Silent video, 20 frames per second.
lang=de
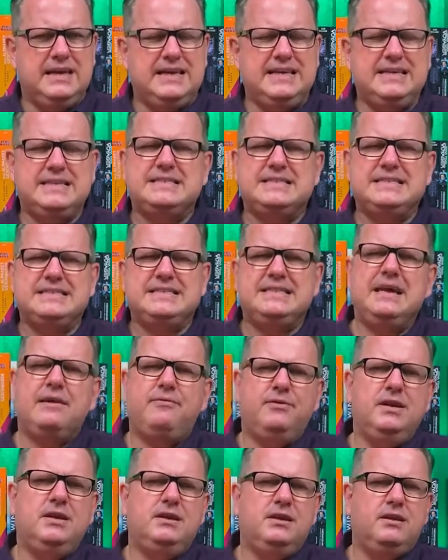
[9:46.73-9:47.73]
ist
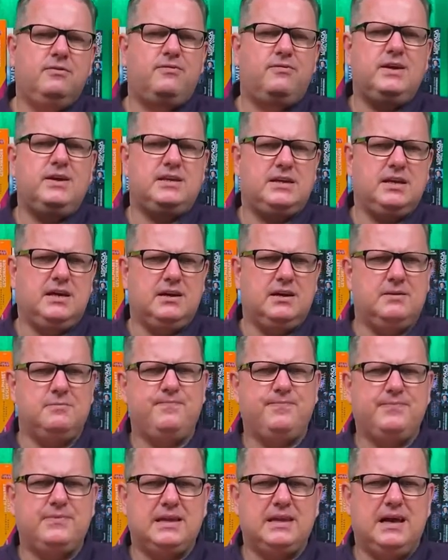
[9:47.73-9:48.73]
definitiv wichtiger
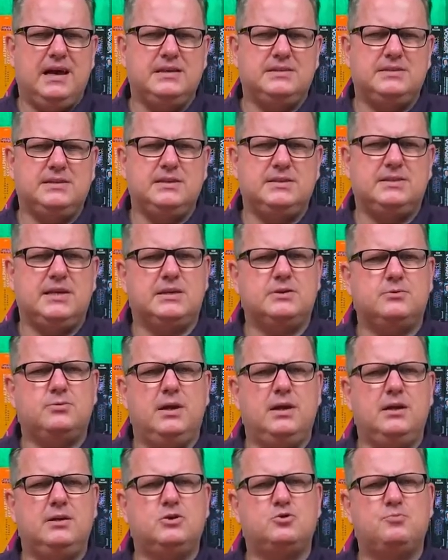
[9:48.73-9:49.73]
als die
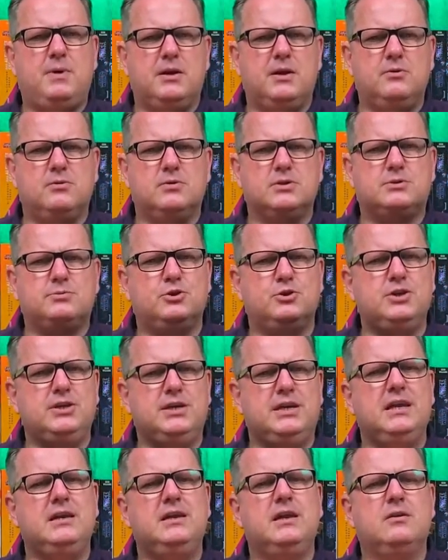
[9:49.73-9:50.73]
sexuellen Spannungen
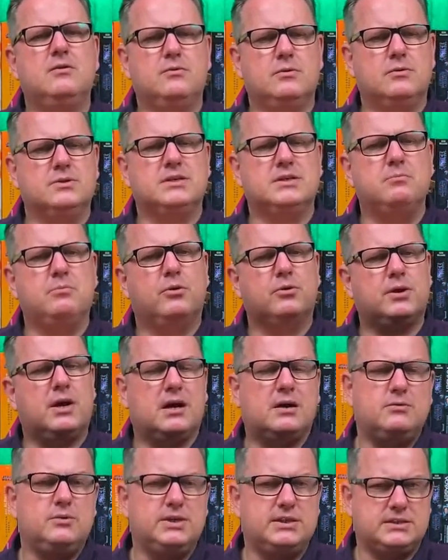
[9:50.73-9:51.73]
zwischen Gideon und unserem
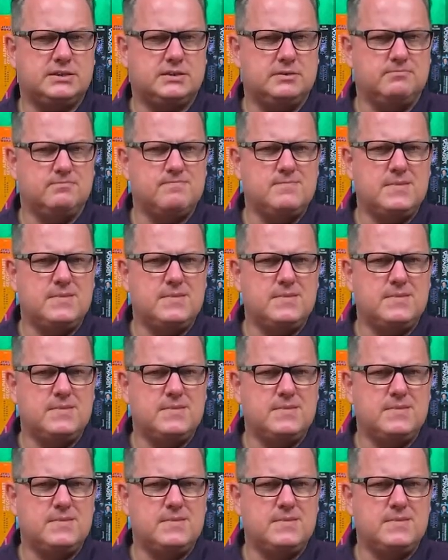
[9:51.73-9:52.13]
Protagonisten.